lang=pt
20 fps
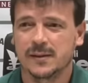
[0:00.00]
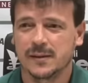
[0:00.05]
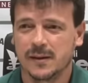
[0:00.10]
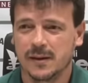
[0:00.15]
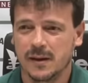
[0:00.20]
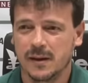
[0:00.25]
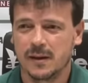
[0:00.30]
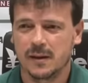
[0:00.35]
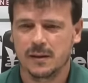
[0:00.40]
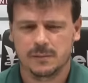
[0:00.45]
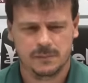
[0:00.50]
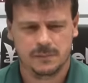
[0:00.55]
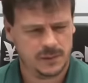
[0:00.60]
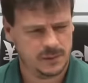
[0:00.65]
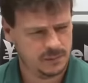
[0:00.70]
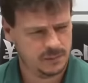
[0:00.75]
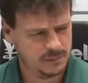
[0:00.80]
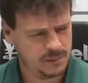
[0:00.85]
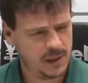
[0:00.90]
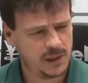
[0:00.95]
é,
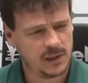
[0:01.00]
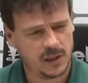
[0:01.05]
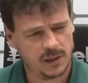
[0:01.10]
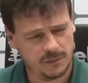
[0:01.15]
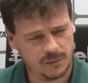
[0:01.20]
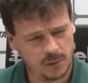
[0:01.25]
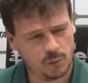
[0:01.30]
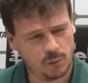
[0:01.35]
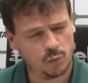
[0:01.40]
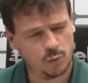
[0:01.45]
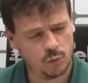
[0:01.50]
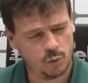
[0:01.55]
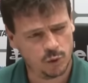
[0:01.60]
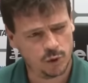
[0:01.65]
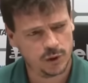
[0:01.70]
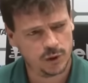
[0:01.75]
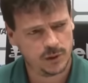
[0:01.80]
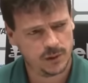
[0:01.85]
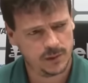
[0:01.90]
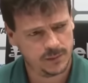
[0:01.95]
mas o que, que, tem a ver com
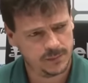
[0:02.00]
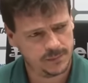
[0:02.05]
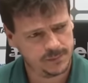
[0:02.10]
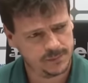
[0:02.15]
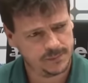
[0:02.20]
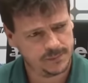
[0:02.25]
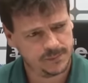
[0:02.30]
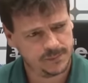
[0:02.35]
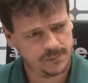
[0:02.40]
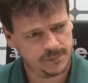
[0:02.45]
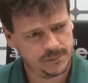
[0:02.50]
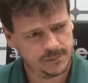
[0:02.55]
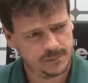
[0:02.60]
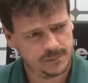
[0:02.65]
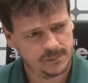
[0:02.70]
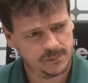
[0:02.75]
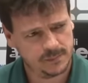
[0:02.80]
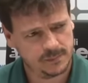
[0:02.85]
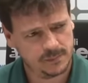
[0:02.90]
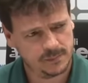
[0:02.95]
hoje?
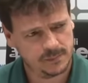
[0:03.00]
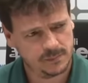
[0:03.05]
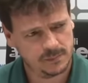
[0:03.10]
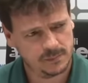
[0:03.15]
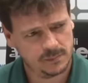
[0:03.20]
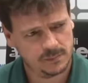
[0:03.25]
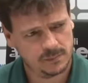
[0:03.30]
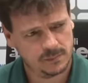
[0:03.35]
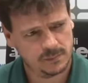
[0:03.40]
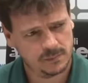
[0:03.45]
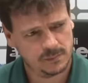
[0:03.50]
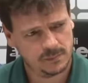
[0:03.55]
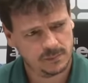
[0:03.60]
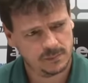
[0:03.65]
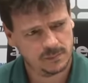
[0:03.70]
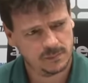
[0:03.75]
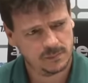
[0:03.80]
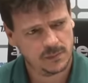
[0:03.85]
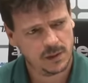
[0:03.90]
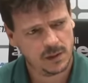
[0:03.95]
o Cruzeiro
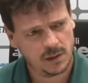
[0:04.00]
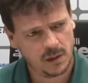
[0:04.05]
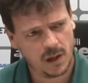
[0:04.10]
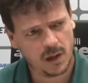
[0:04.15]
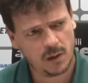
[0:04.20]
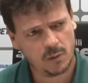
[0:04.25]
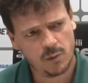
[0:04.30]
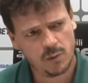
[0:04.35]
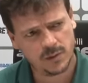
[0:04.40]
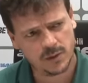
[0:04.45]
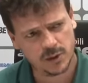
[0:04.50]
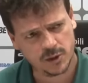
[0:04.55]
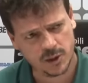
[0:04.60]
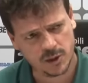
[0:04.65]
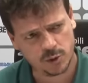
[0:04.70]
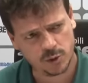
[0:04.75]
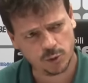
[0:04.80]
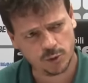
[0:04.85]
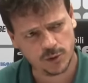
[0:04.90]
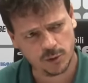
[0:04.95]
chance É, quantas
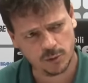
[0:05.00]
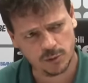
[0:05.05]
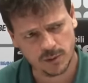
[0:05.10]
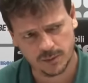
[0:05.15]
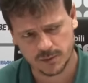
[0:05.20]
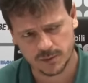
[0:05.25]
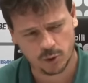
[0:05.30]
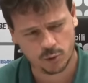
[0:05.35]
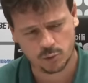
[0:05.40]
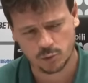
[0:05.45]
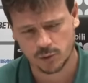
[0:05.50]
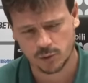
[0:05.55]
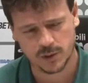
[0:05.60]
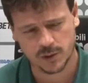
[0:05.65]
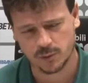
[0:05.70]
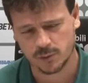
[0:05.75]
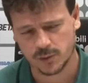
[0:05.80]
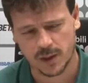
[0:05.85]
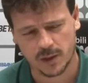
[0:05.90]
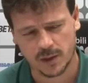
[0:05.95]
chances o Cruzeiro teve? Você acha que o
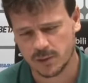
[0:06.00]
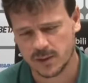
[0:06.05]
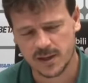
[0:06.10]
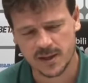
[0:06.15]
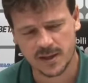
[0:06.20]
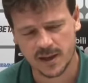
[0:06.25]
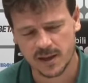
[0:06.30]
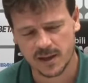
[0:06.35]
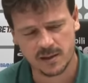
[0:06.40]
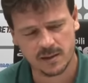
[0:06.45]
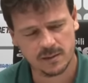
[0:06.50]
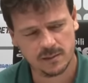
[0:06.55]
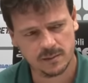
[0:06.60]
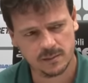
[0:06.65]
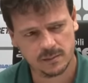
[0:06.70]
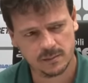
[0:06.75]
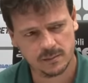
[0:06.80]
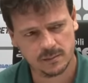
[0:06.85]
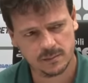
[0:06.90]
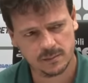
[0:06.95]
Cruzeiro é quer? Ninguém. Você
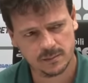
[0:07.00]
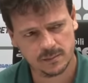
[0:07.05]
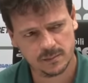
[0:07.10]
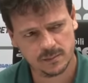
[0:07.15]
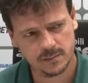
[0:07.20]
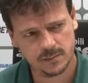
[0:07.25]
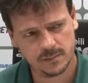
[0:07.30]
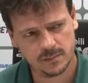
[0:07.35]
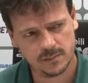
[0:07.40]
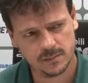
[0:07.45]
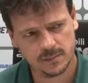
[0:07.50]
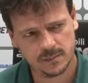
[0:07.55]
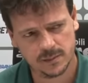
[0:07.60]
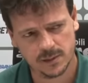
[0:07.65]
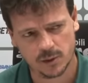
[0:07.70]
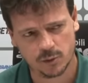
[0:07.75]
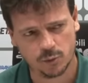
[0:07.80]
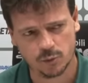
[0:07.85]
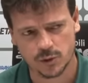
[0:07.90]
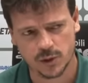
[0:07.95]

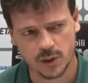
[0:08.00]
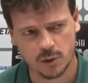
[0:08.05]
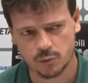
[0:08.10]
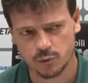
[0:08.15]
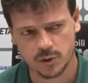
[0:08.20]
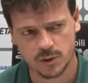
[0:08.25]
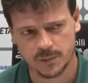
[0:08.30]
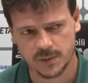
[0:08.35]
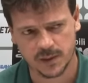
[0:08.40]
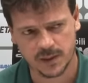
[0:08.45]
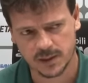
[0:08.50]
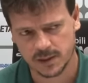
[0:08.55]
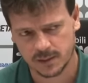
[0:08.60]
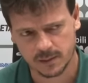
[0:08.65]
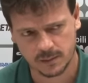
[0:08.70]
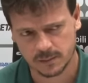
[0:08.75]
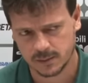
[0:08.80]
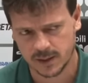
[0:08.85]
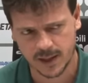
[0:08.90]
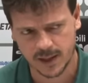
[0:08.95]
acha que o Cruzeiro é um time.
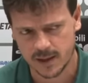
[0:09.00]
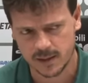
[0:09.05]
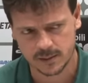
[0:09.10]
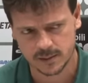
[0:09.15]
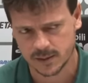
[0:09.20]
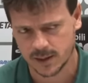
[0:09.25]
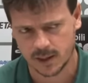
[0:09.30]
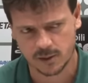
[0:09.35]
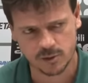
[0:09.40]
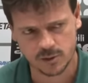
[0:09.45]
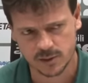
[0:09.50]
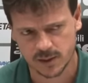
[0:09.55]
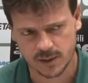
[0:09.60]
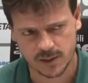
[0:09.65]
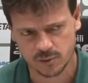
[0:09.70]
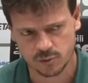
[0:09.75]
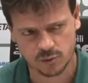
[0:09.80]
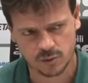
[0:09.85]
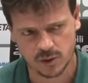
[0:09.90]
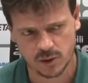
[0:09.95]
Ninguém. Eles ganharam de
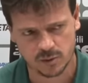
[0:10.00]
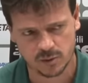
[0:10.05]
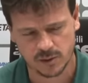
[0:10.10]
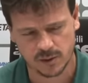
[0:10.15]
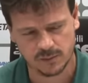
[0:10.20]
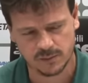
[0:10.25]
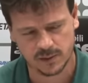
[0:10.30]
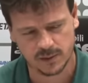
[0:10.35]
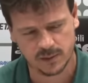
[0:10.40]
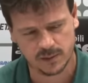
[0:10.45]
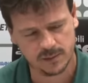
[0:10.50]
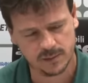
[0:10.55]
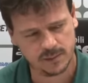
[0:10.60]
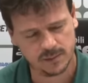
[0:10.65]
três o Santos na vila.